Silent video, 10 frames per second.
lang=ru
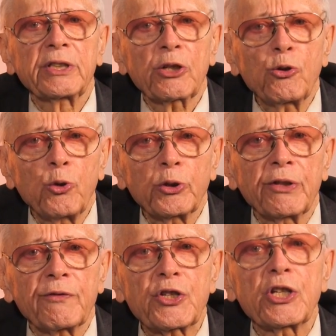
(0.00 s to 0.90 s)

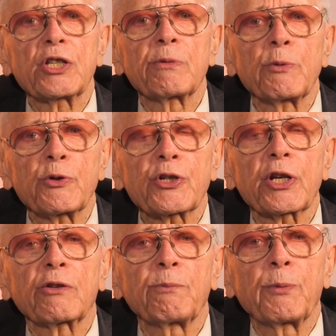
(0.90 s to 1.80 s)
доходов через
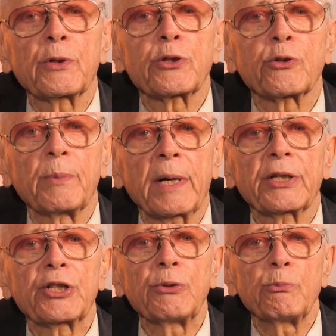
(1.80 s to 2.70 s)
бюджет в пользу
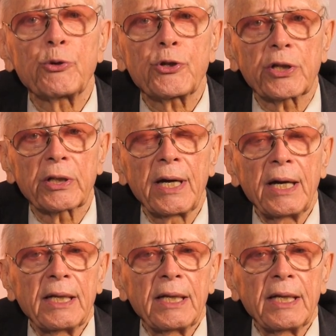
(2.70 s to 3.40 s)
малоимущих,